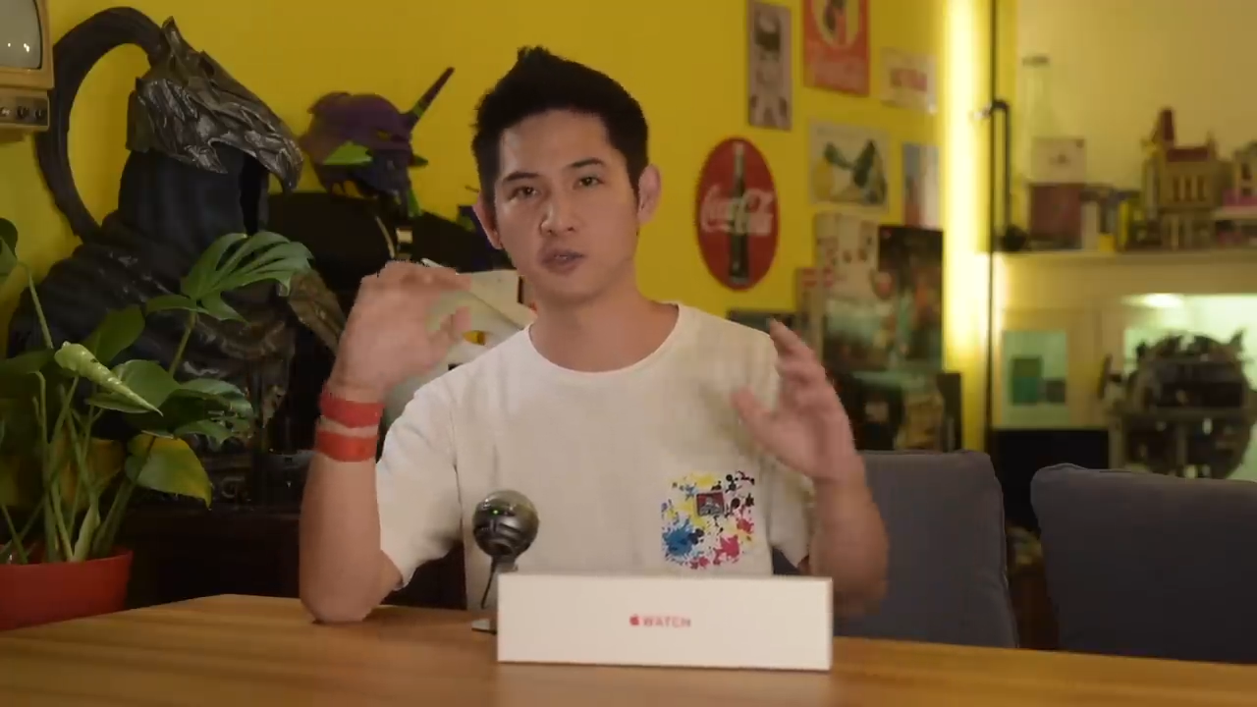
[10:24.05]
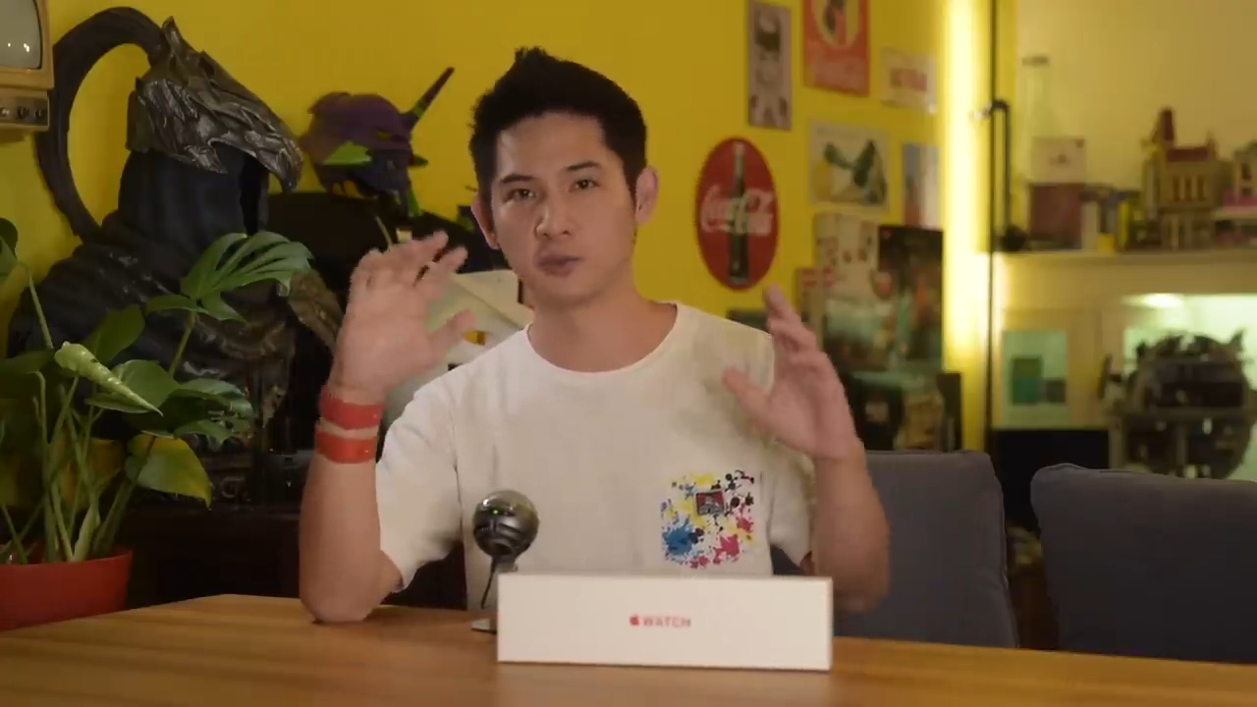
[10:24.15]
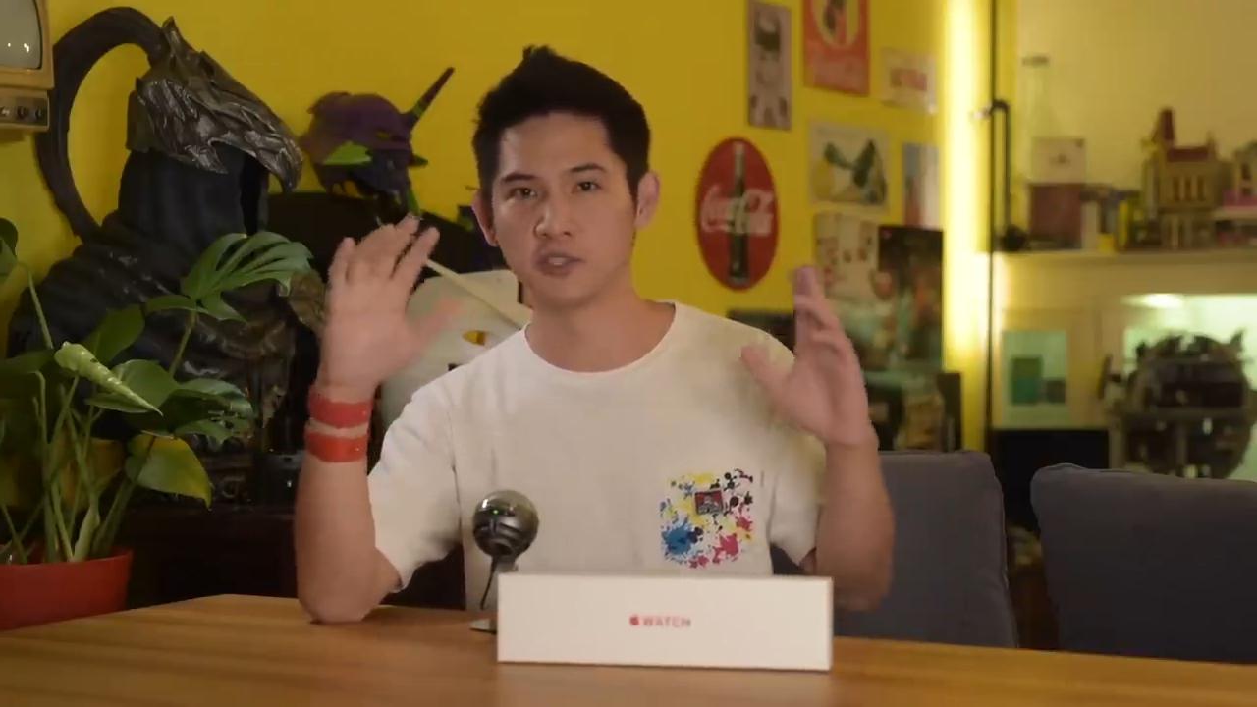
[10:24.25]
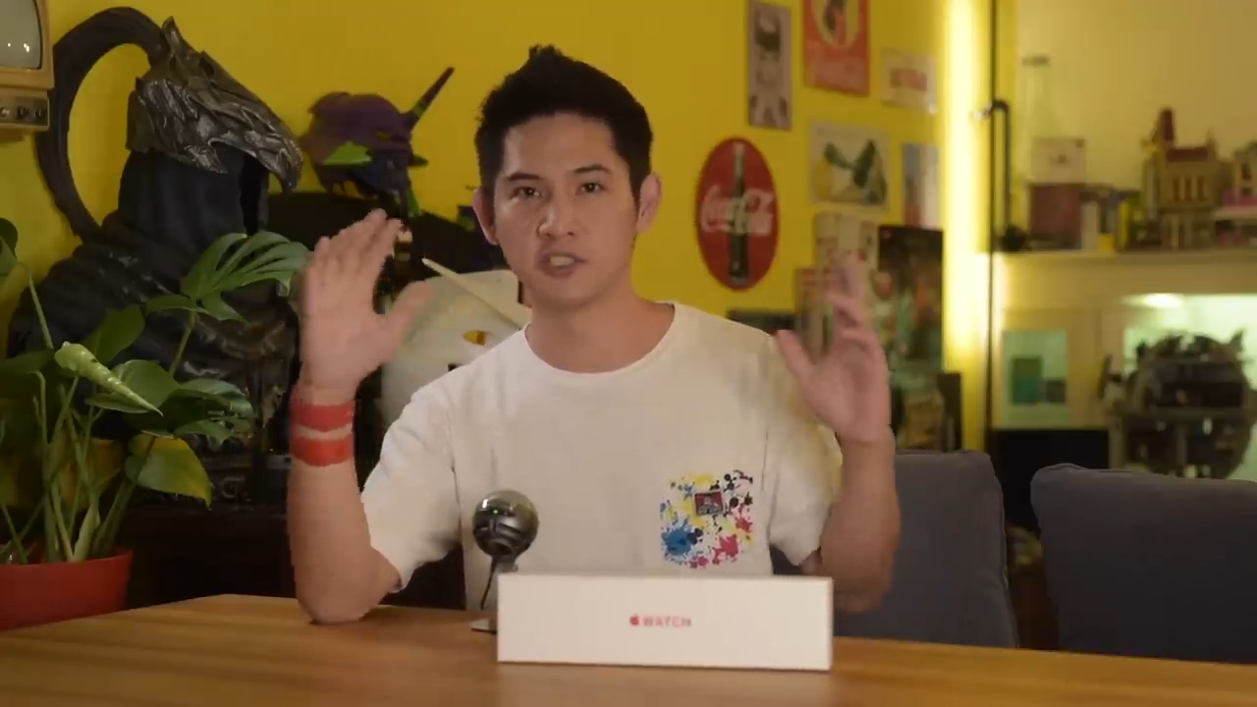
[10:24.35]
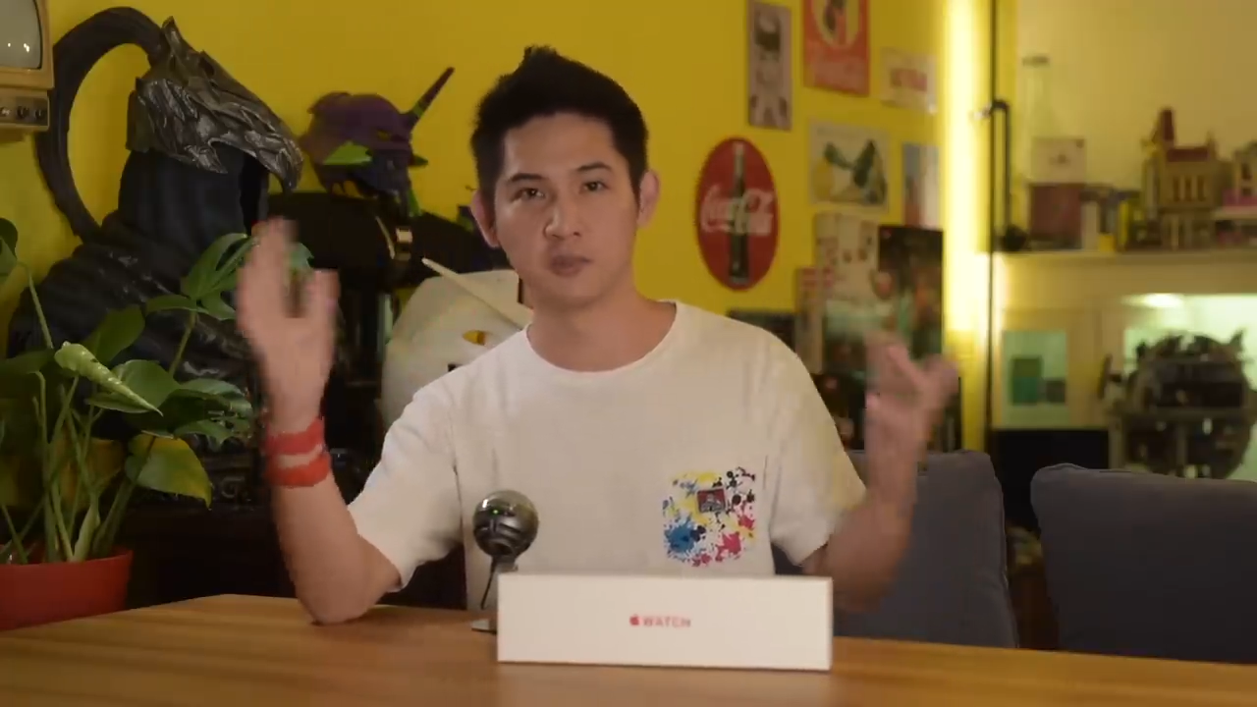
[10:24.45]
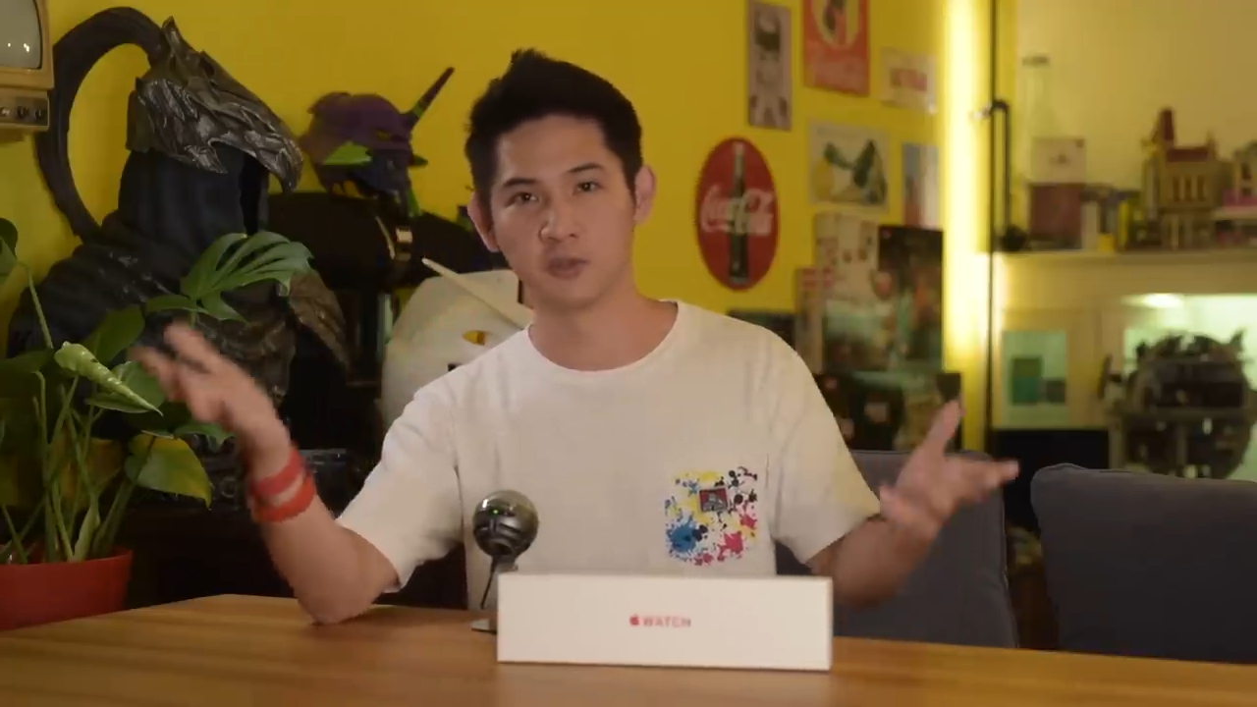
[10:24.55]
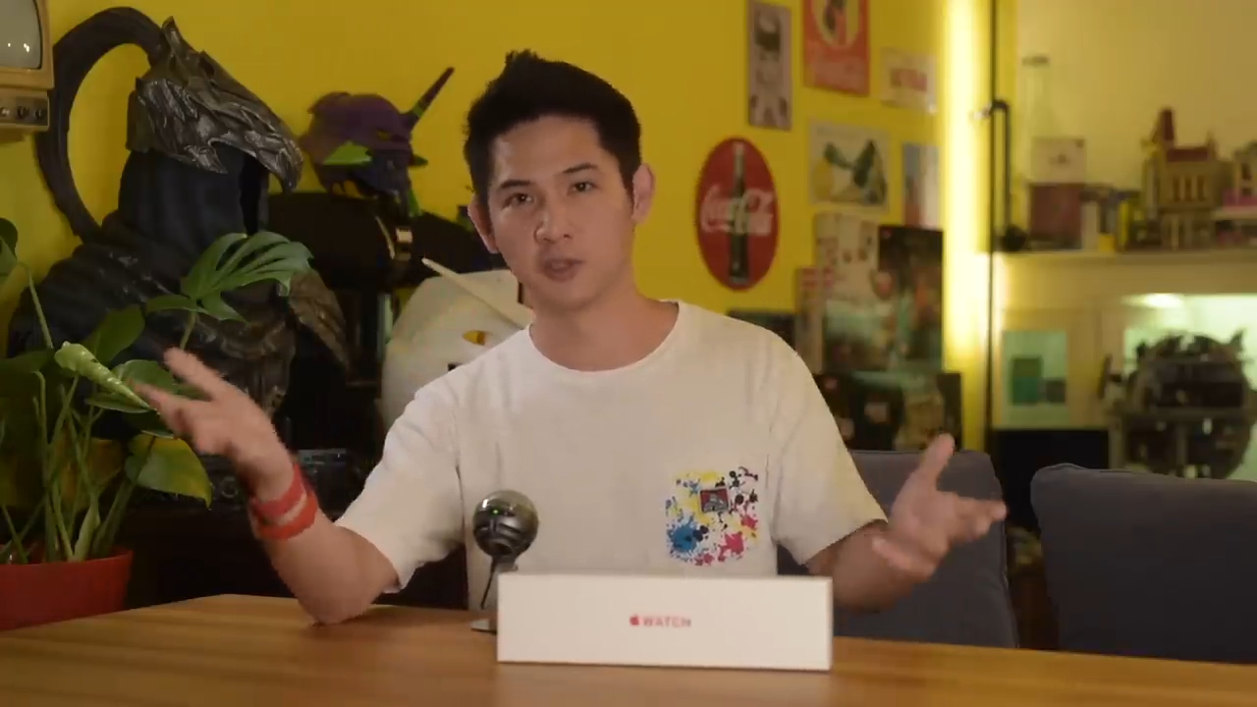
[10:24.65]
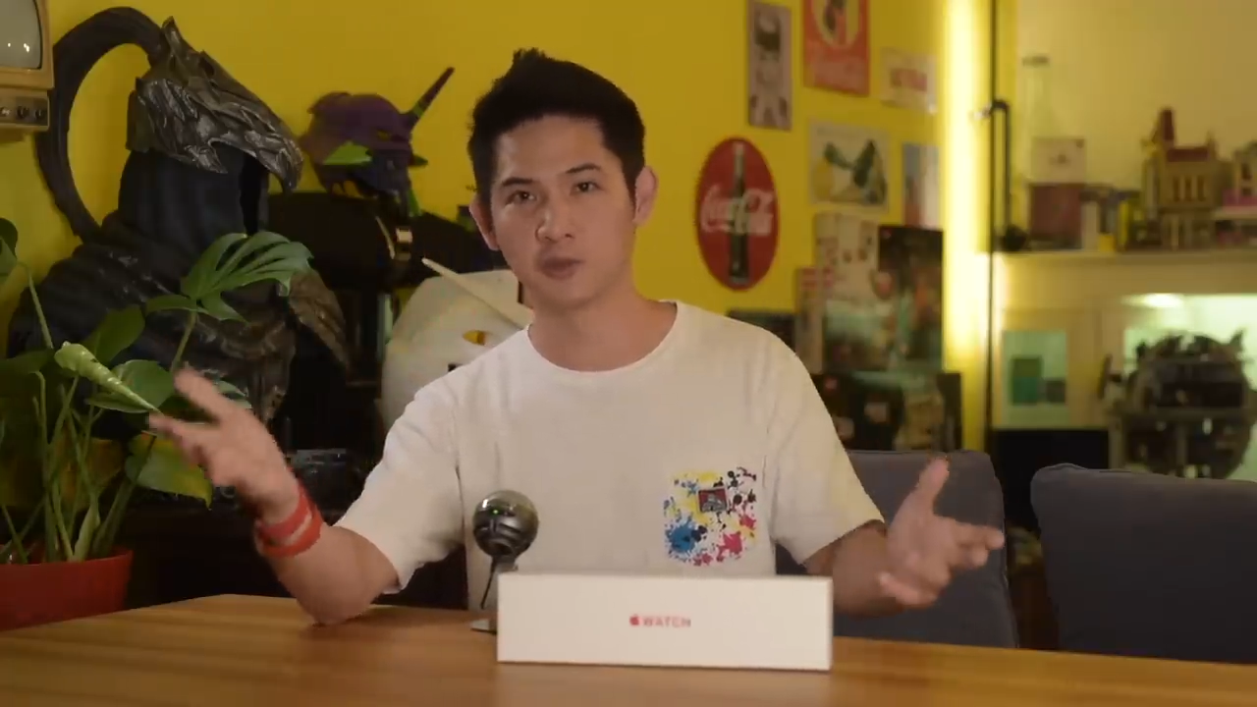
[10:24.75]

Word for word: 处理这么多